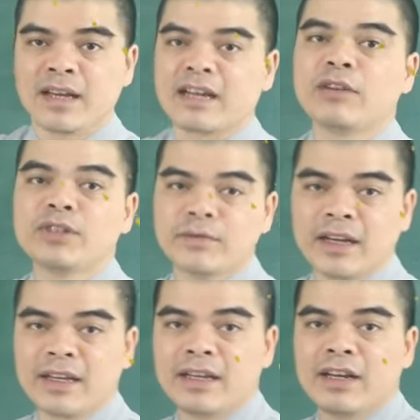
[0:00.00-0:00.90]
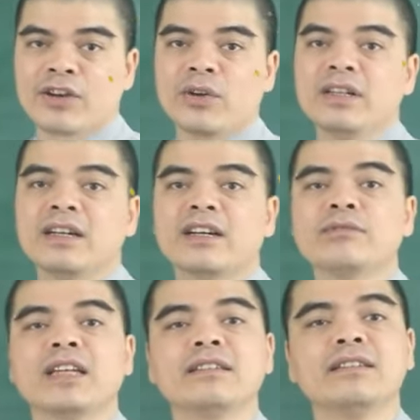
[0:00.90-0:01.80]
à, không những vậy con đường
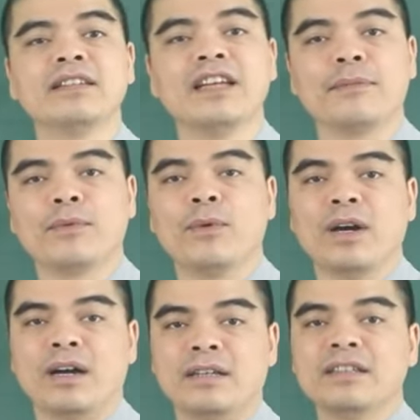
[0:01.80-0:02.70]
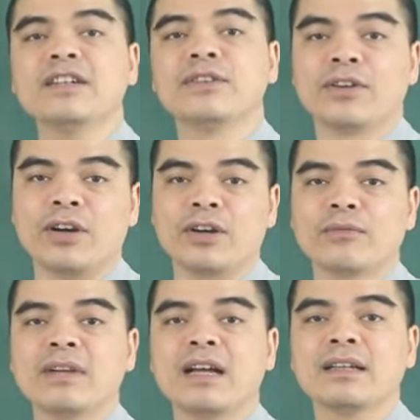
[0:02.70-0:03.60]
công danh sự nghiệp của những người tuổi ngọ
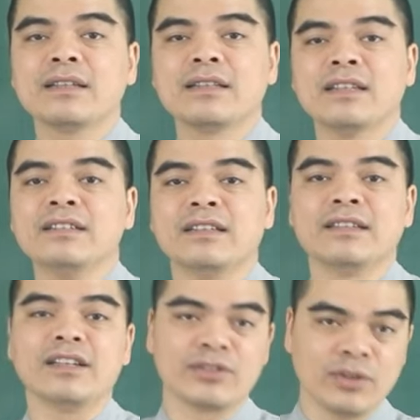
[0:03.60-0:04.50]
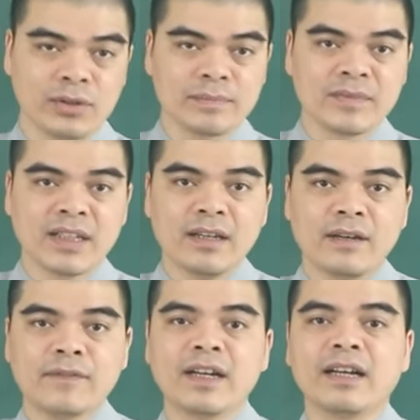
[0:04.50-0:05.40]
cũng đang tiến triển rất là tốt.
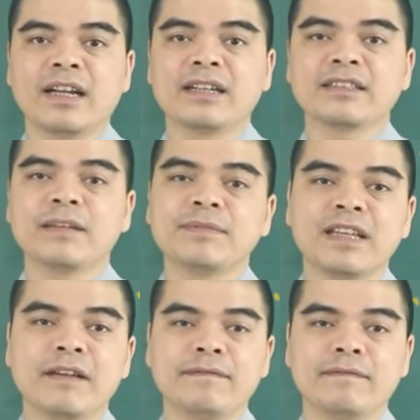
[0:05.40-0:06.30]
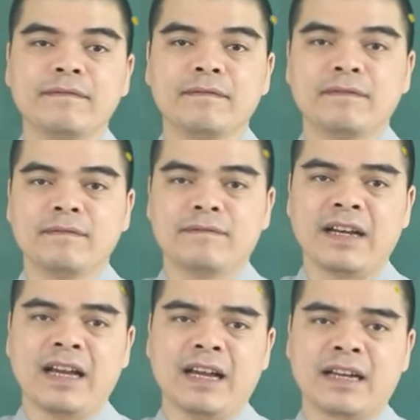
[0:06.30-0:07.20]
Với khả năng sắp xếp
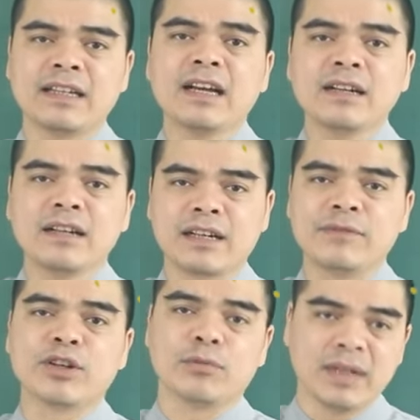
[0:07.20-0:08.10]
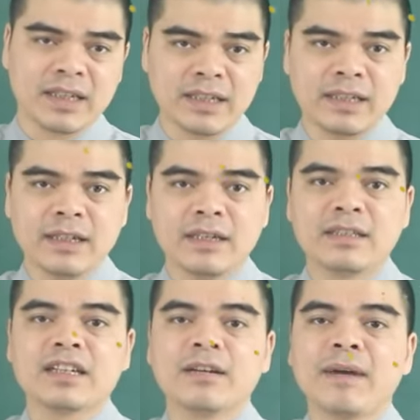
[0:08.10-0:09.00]
và cái năng lực làm việc của mình ấy,
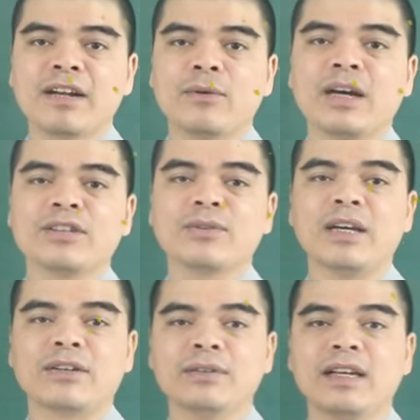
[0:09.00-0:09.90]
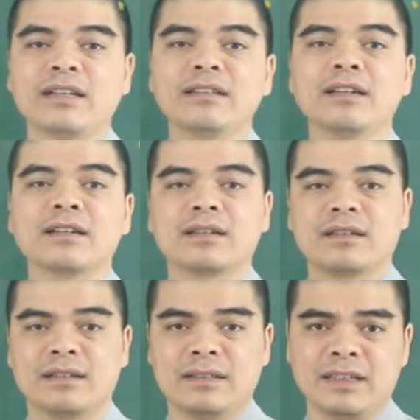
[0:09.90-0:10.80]
thì các bạn hoàn toàn có thể được
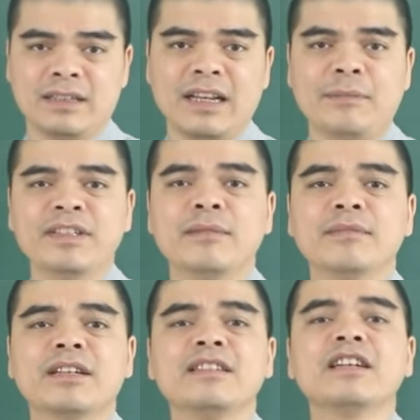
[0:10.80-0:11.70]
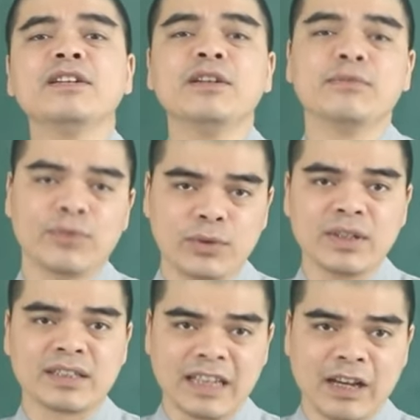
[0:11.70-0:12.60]
để đảm nhiệm được những cái nhiệm vụ
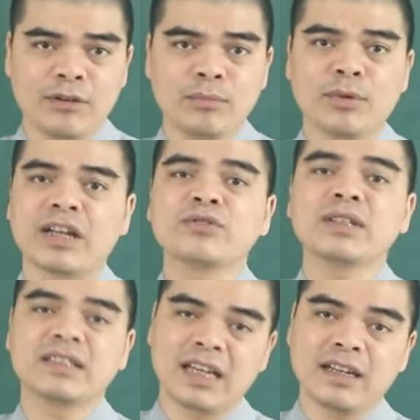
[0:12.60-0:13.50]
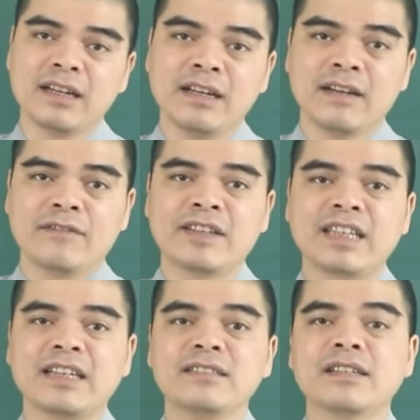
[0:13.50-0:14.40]
được giao một cách xuất sắc và
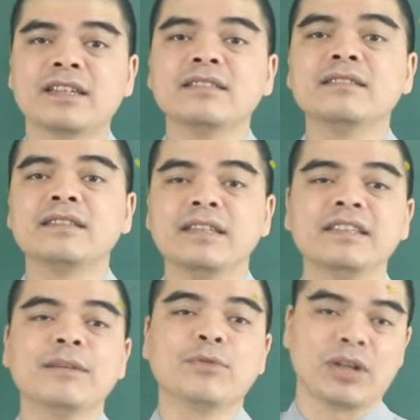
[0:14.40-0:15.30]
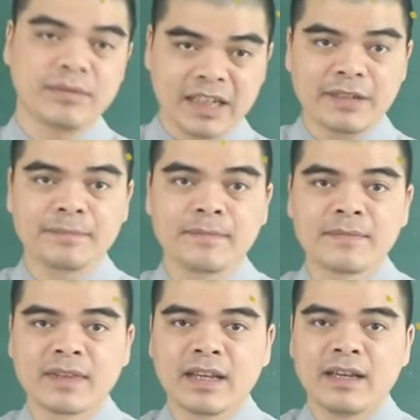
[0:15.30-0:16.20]
giành được cái sự tín nhiệm của cấp trên.
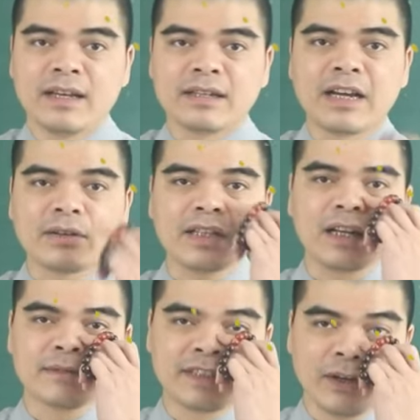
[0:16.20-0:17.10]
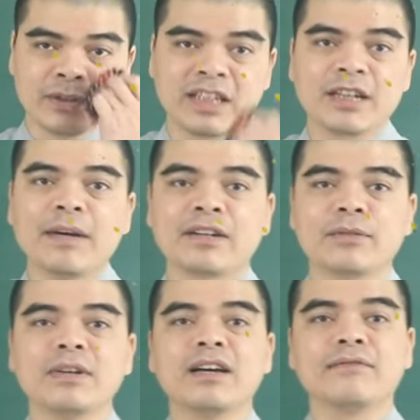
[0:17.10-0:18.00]
Để có thể làm giàu thì các bạn
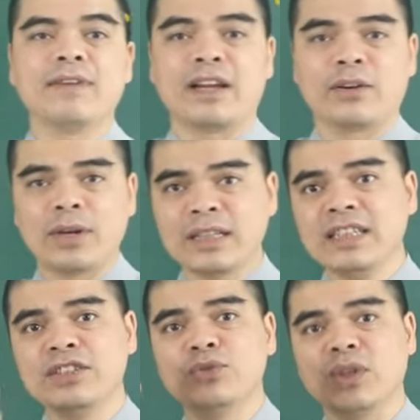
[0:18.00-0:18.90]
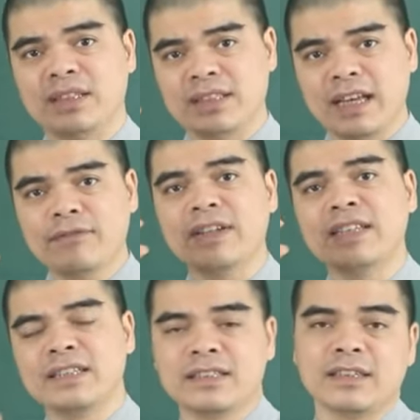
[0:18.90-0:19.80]
cũng cần phải có cái nhìn chuẩn xác về
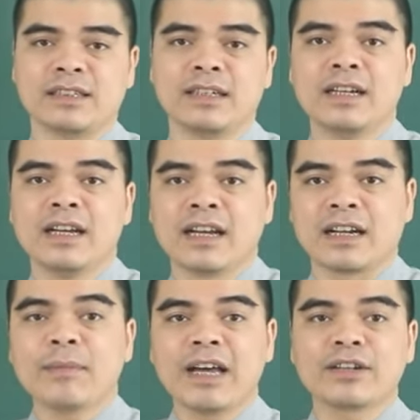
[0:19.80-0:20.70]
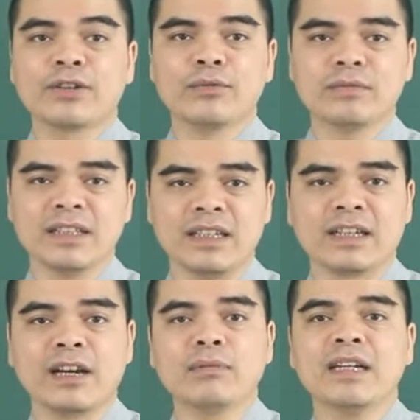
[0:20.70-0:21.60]
thị trường. Các bạn cũng
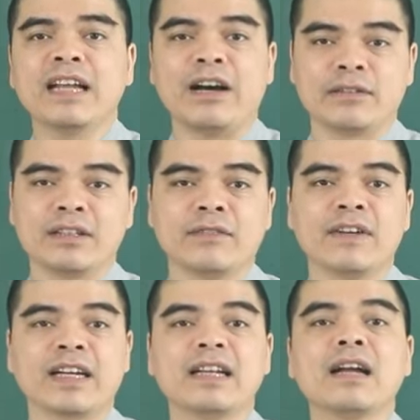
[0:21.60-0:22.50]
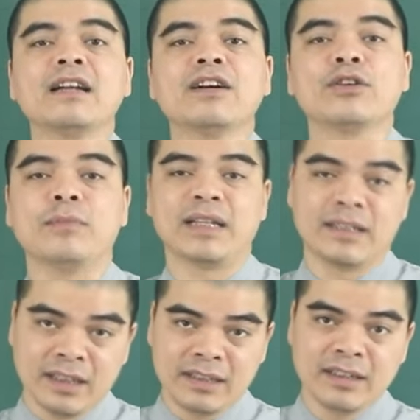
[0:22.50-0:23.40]
gì không nên ảo tưởng về cái năng lực của bản
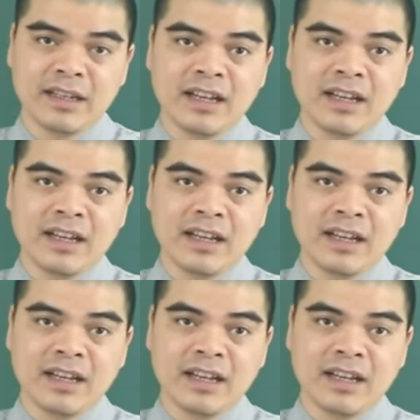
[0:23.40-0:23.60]
thân